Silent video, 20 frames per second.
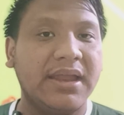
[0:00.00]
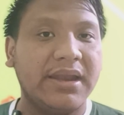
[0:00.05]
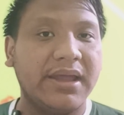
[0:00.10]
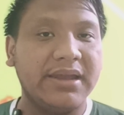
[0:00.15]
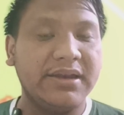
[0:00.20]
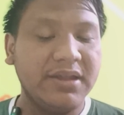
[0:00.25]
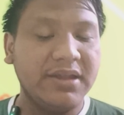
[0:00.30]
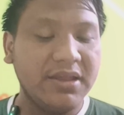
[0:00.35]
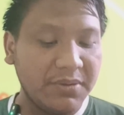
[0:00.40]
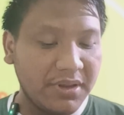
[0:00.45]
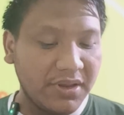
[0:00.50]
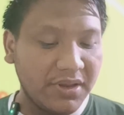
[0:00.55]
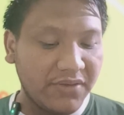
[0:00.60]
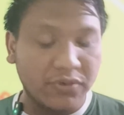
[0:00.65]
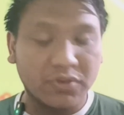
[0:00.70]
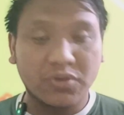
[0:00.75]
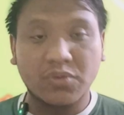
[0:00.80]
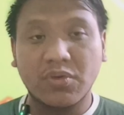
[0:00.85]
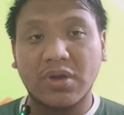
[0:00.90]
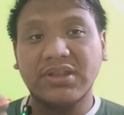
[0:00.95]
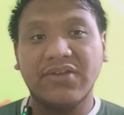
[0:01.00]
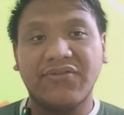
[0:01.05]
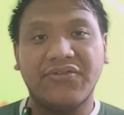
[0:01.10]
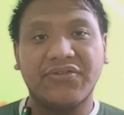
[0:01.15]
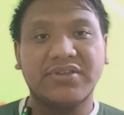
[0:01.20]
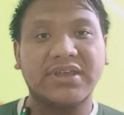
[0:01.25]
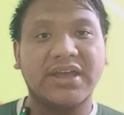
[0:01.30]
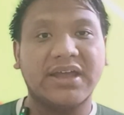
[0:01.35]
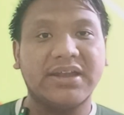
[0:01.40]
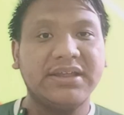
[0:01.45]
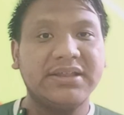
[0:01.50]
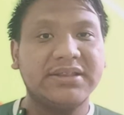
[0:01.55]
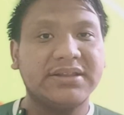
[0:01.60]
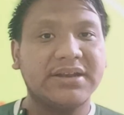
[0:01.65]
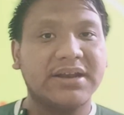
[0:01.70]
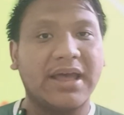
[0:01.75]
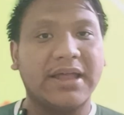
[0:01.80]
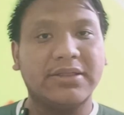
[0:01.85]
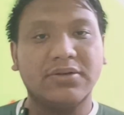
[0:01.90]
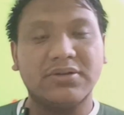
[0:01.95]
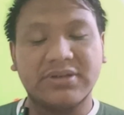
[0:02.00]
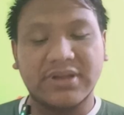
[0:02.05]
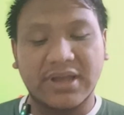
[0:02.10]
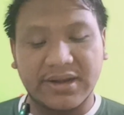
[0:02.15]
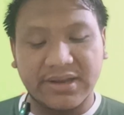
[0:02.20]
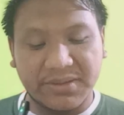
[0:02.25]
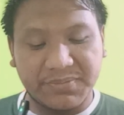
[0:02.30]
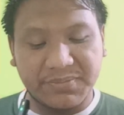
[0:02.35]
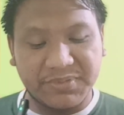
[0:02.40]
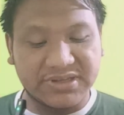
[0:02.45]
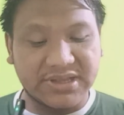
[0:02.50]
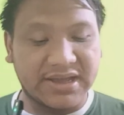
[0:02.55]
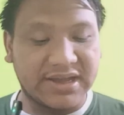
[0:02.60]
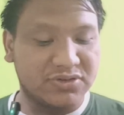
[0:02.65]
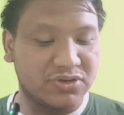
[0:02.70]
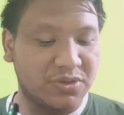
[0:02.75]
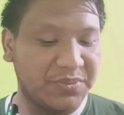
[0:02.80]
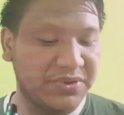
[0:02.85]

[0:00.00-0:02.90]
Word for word: Nah, ini fluktuatif, jadi tergantung dari kebijakan